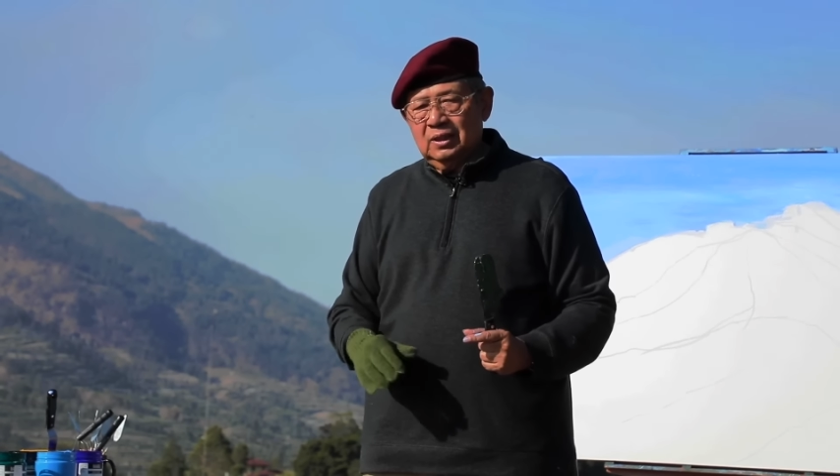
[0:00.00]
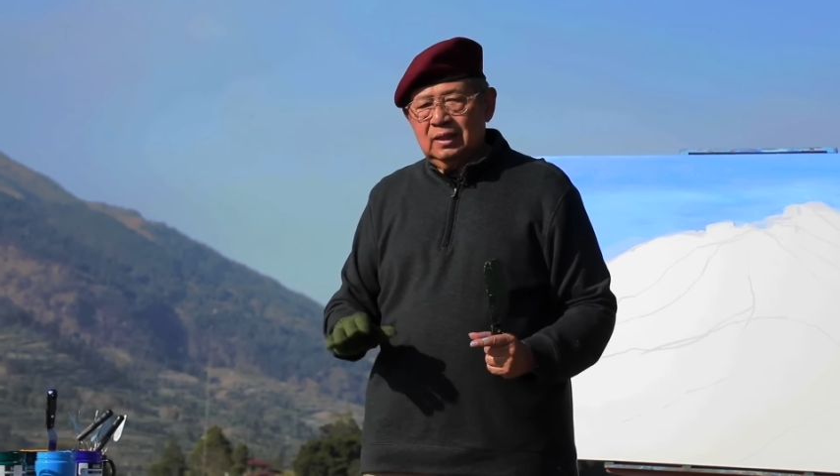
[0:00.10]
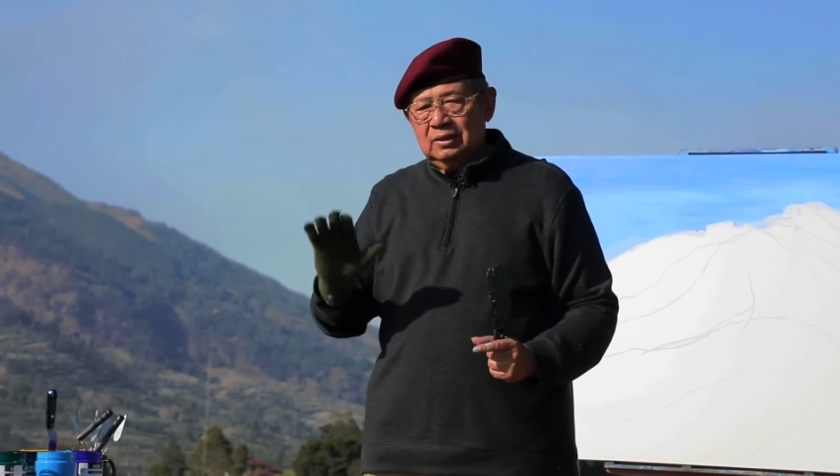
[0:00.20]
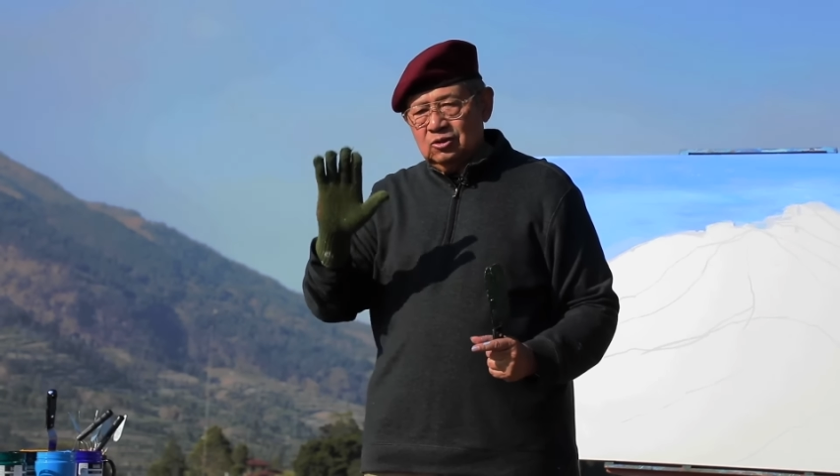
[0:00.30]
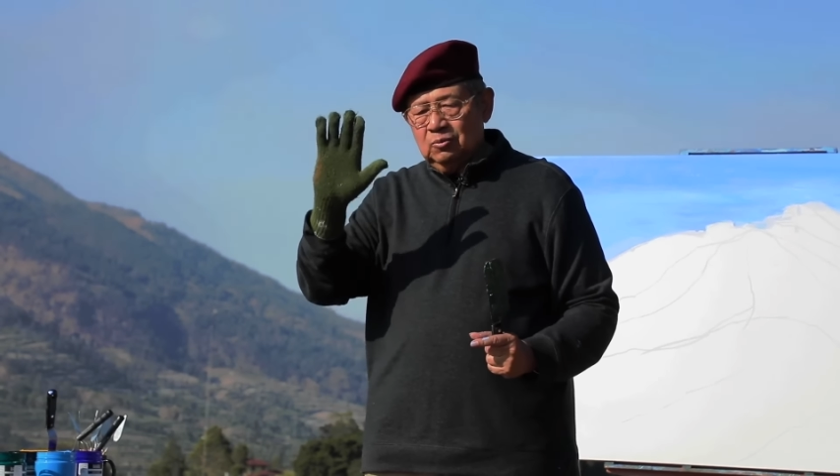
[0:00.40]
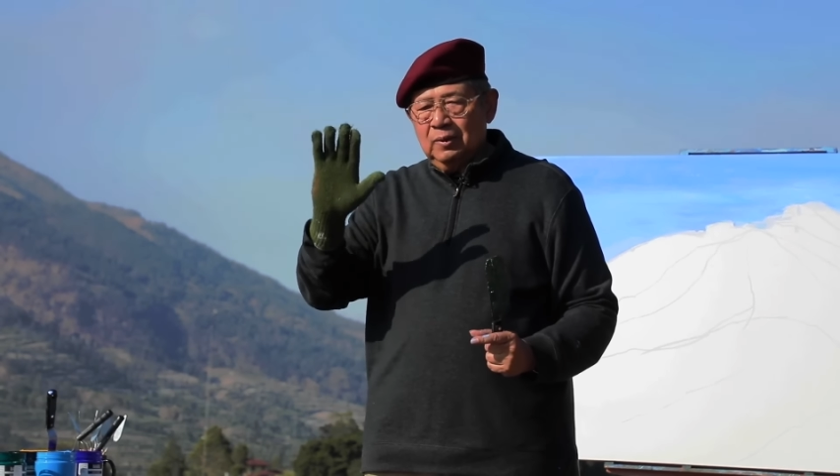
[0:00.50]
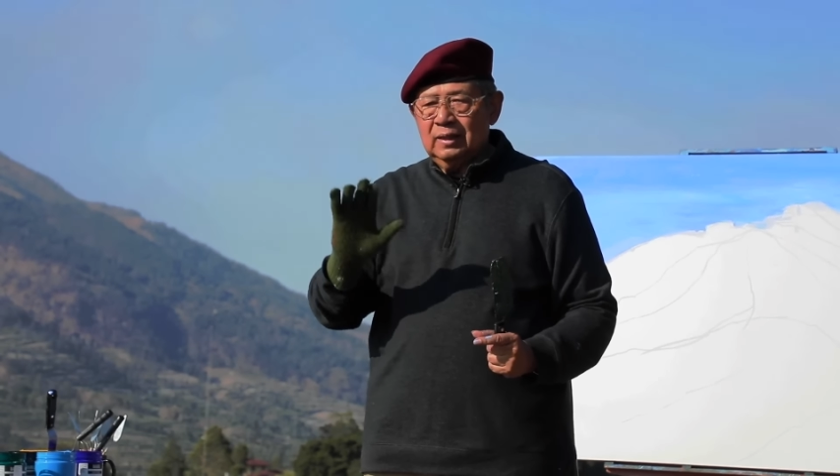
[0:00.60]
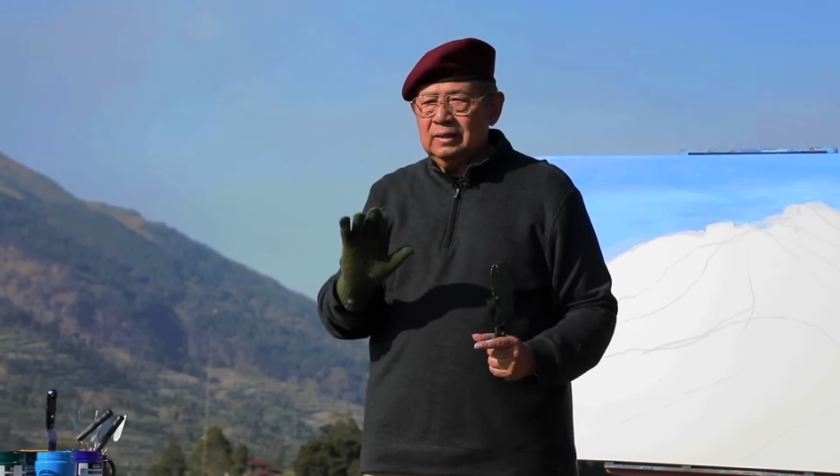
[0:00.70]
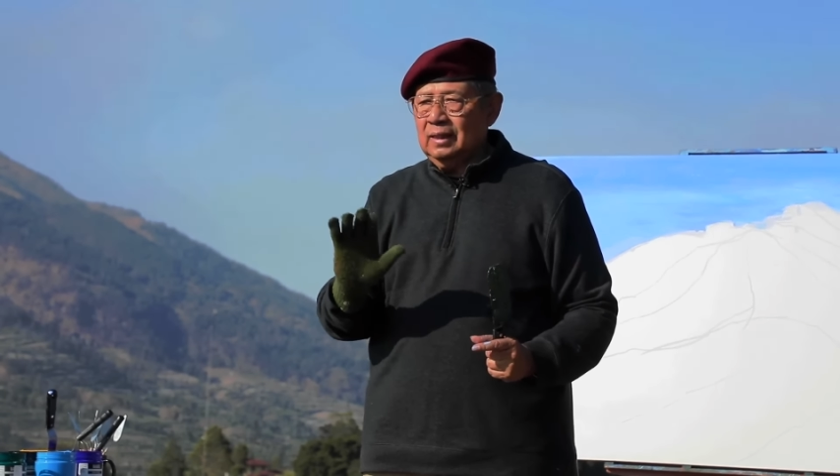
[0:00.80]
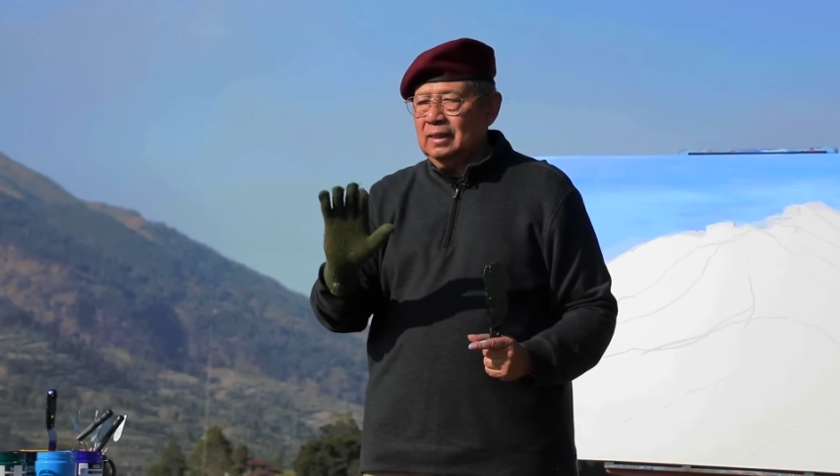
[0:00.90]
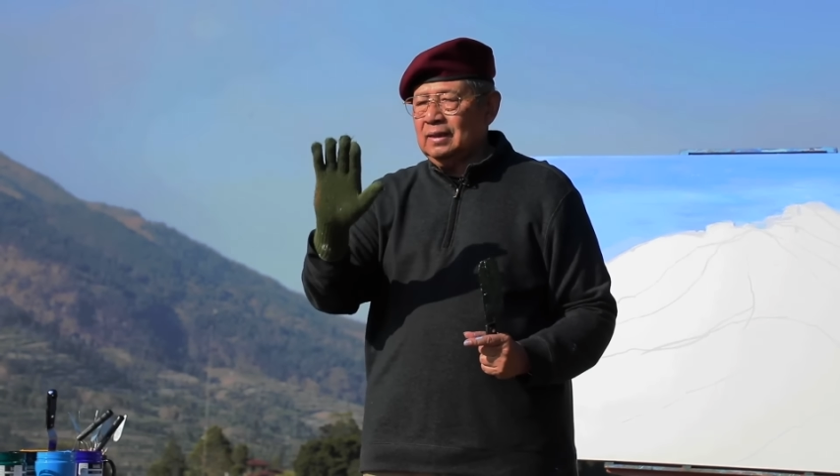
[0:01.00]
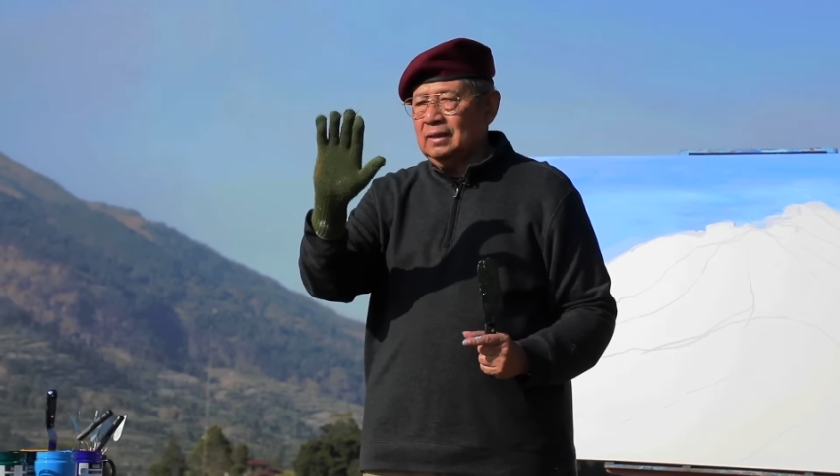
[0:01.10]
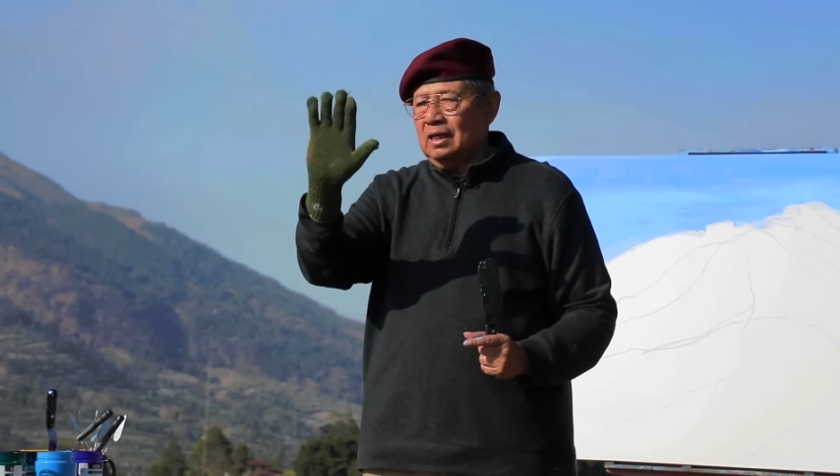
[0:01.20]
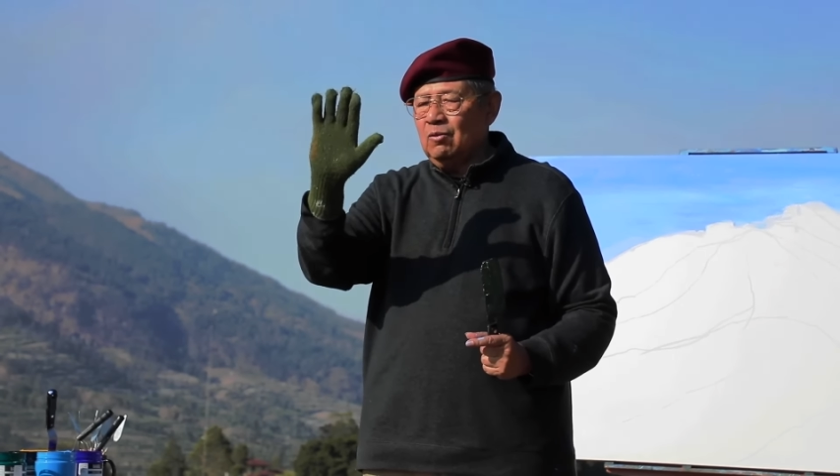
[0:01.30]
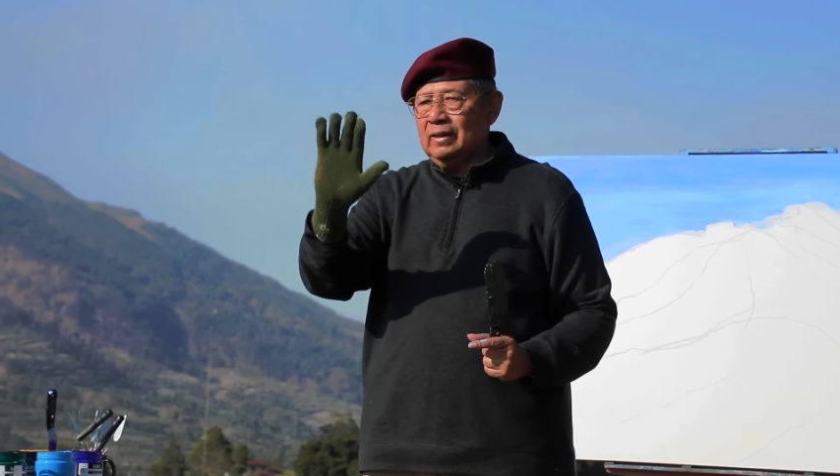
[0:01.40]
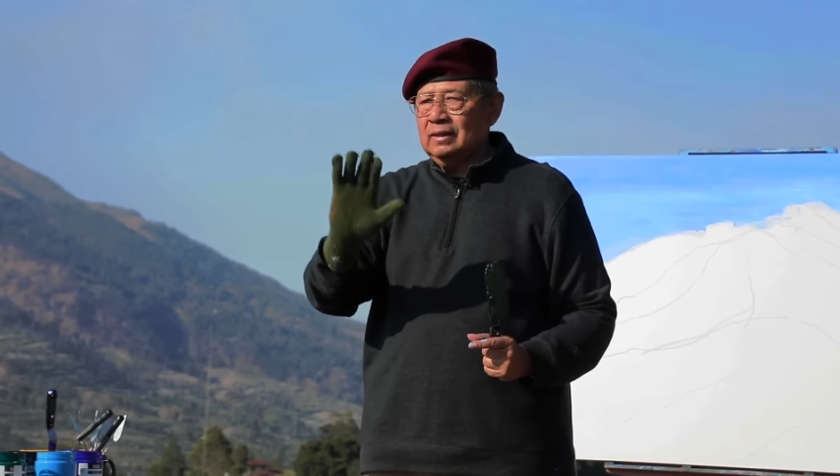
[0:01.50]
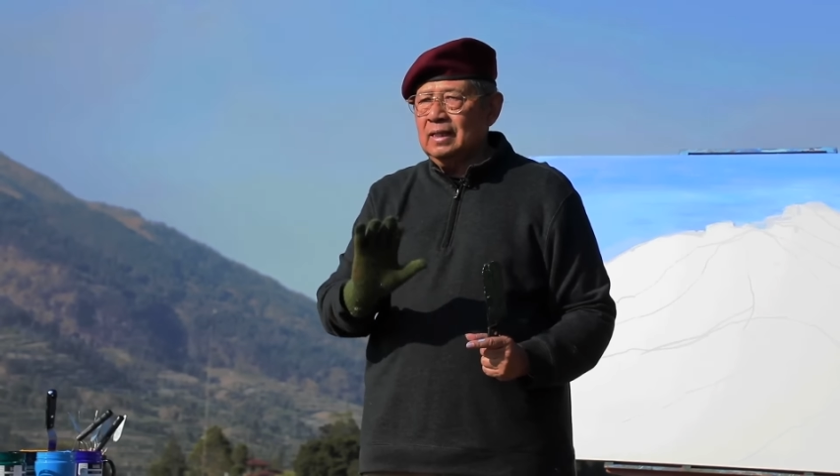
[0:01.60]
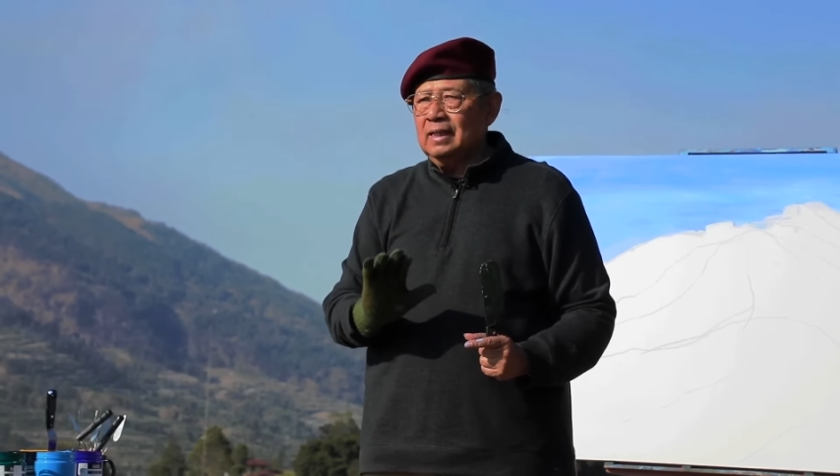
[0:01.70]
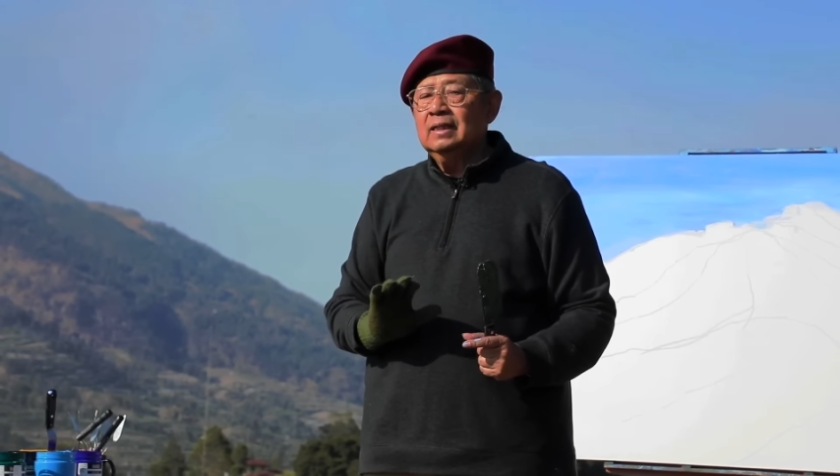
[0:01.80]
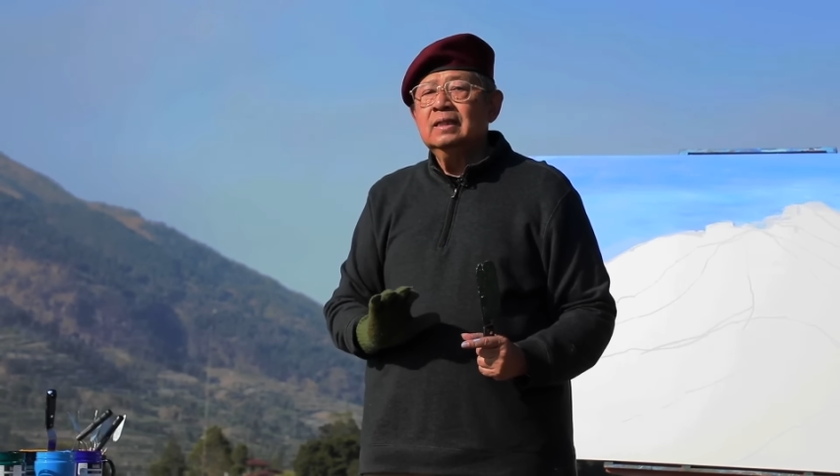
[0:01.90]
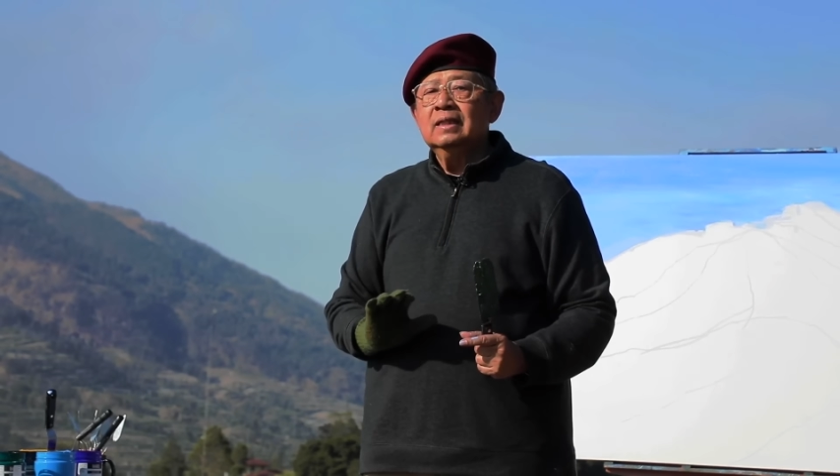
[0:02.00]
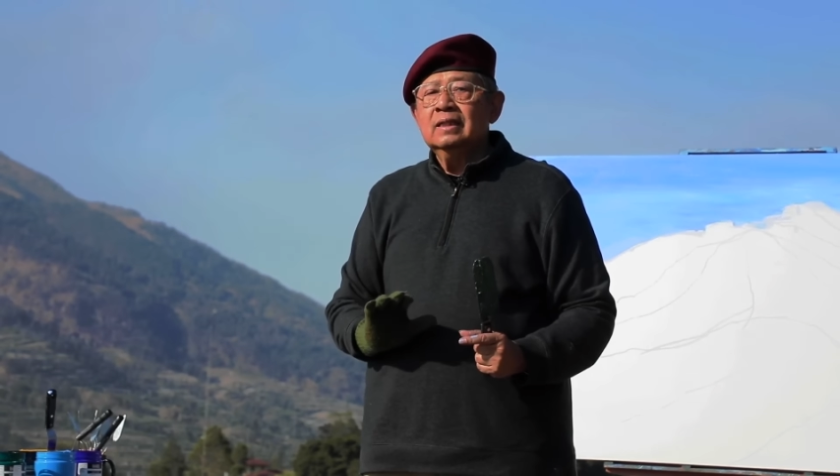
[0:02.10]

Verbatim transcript: saya akan coba dengan tata warna